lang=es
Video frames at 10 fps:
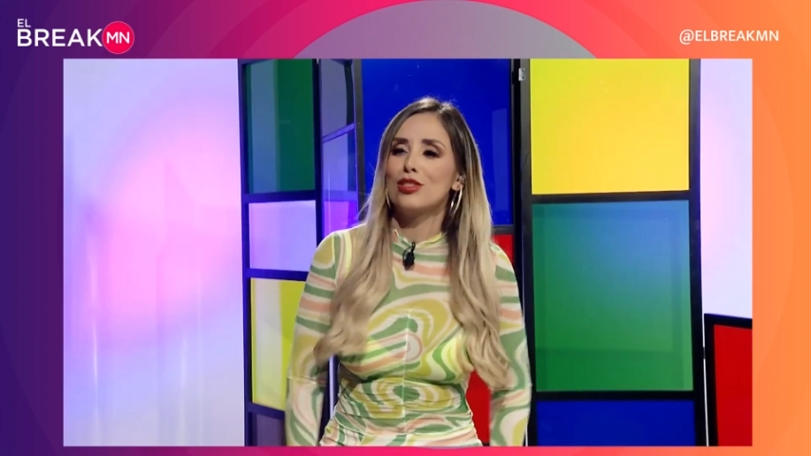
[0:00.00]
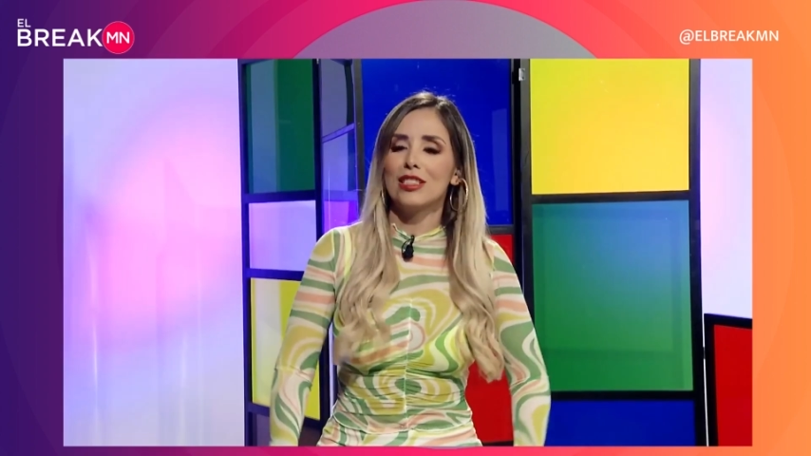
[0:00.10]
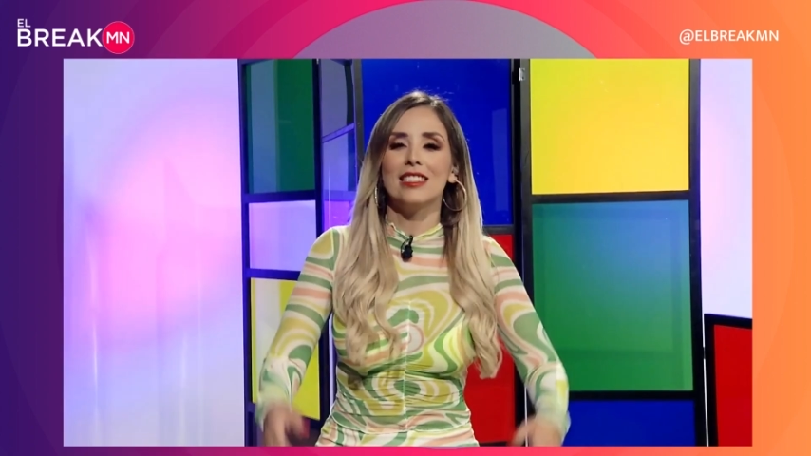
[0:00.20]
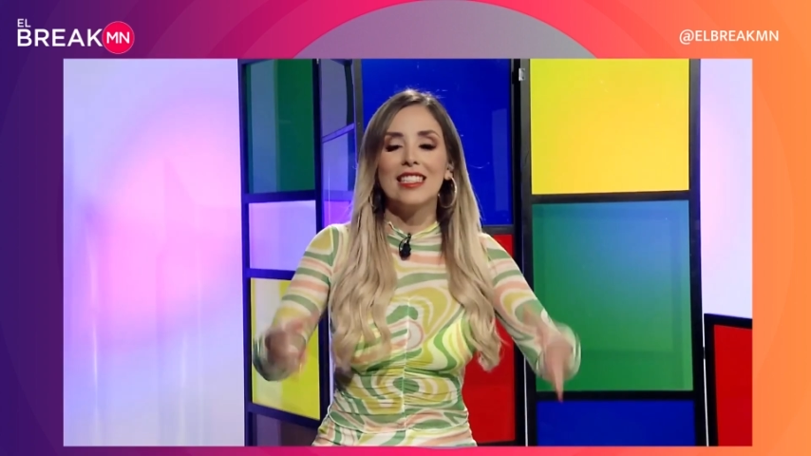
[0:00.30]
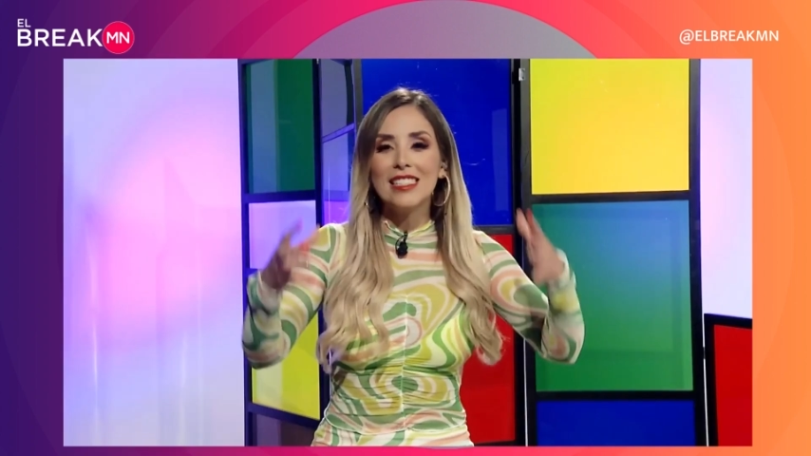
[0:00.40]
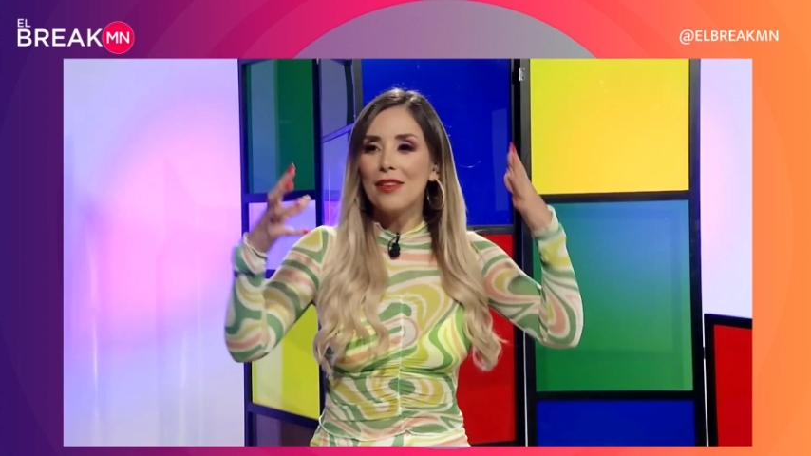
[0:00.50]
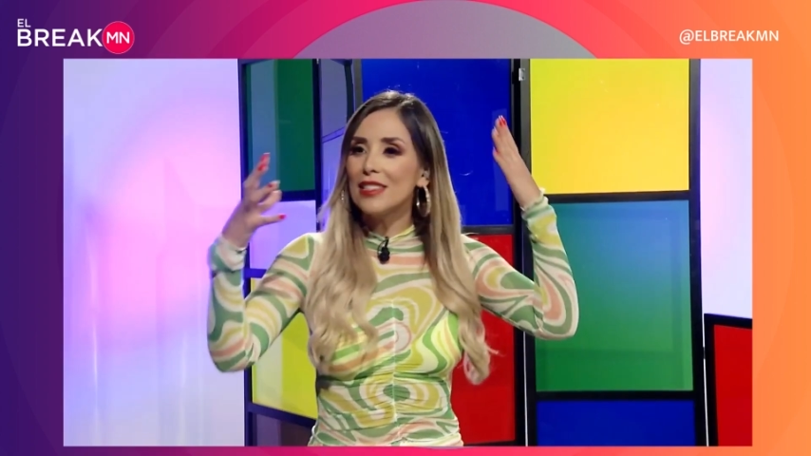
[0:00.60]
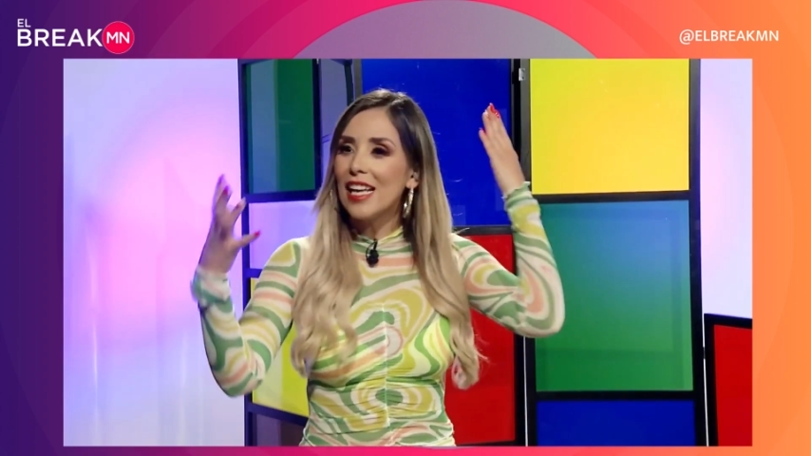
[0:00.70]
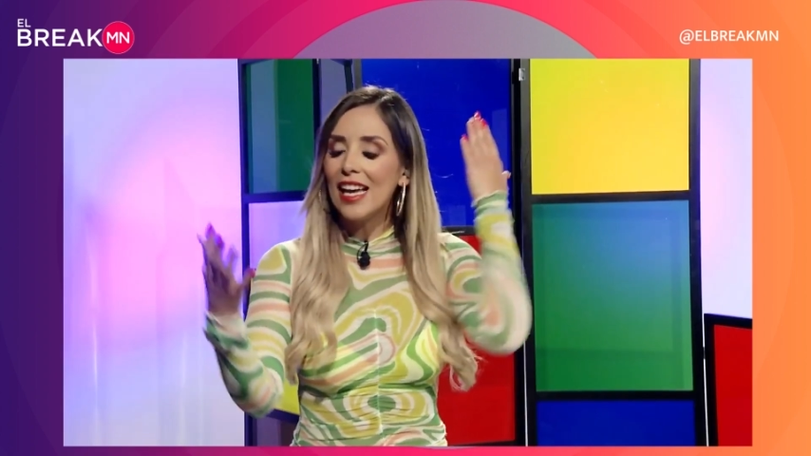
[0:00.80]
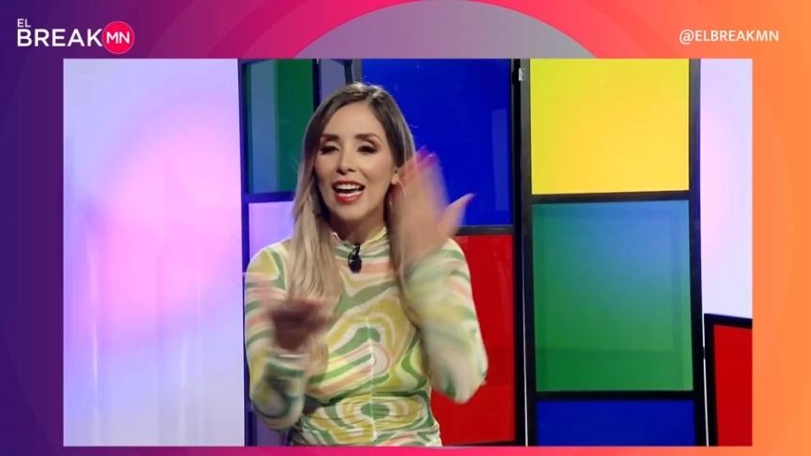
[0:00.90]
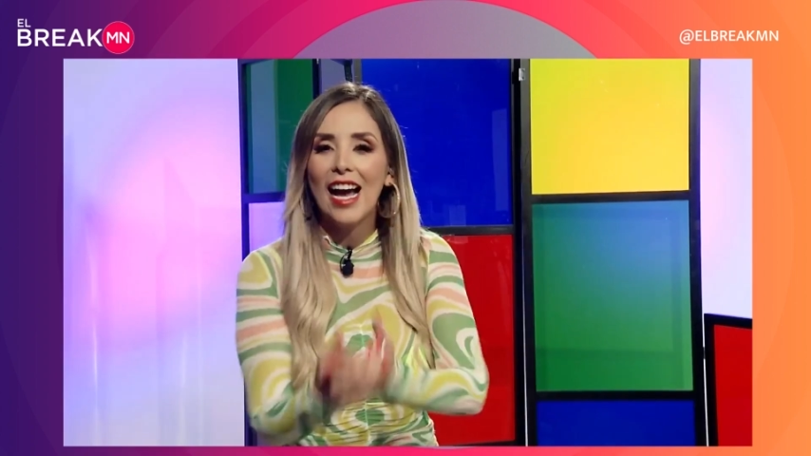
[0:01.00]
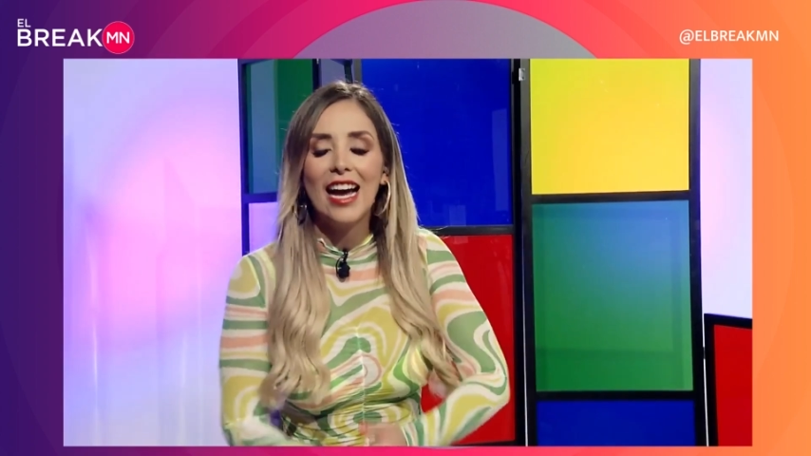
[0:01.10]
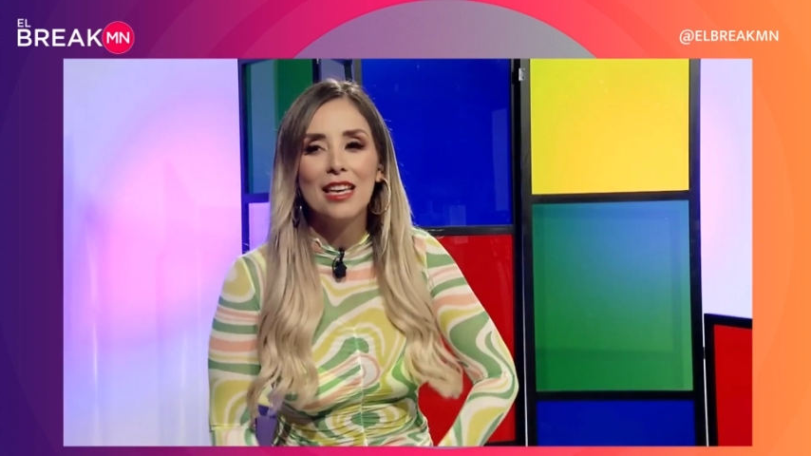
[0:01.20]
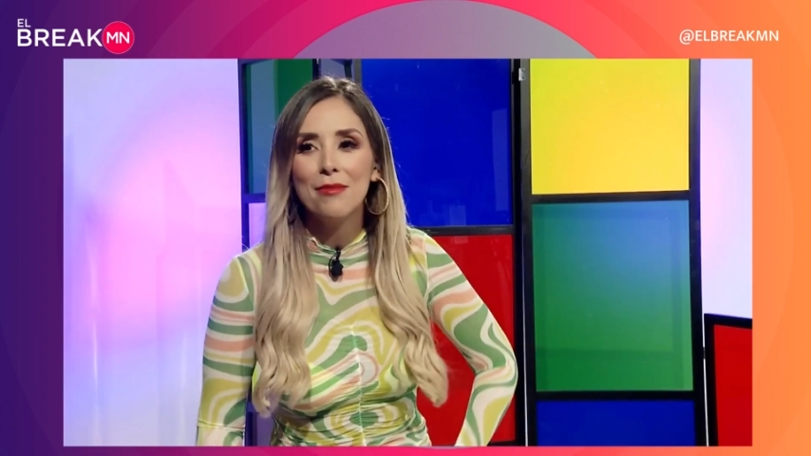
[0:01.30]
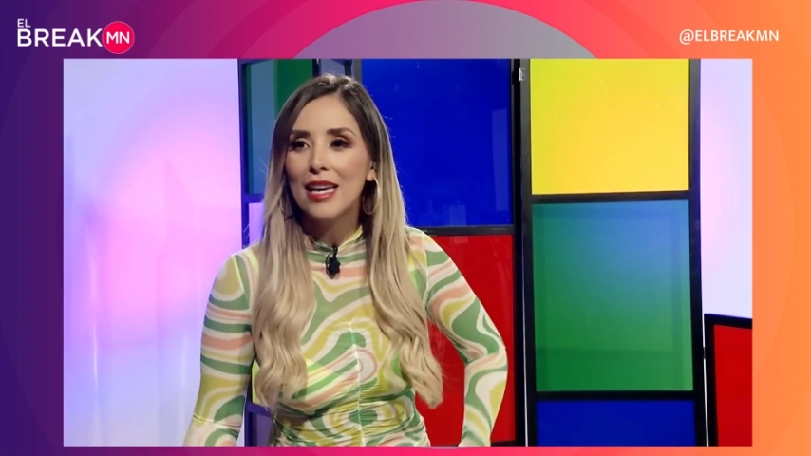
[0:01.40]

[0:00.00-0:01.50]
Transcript: es que, ¿sabes qué? Ahí me